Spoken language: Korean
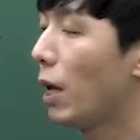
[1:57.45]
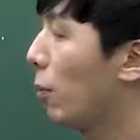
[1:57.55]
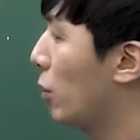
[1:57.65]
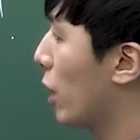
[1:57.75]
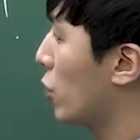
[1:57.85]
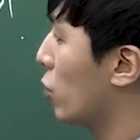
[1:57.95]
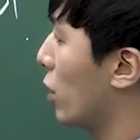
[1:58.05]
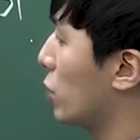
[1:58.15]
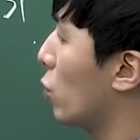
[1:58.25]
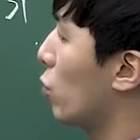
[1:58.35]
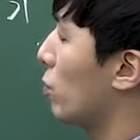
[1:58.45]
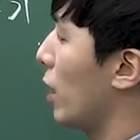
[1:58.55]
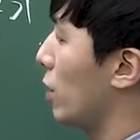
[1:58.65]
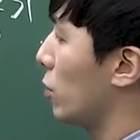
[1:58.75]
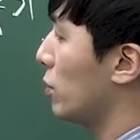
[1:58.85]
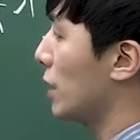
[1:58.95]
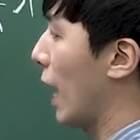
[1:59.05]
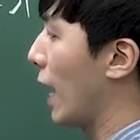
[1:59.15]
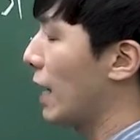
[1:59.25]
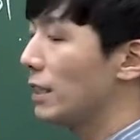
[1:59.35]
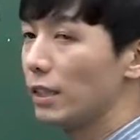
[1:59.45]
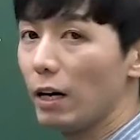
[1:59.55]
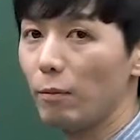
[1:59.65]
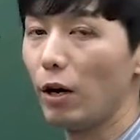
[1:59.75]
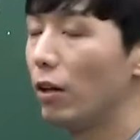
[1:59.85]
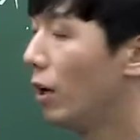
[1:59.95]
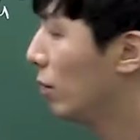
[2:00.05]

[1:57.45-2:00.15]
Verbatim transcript: 얘보다 기울기가 조금이라도 작아진다면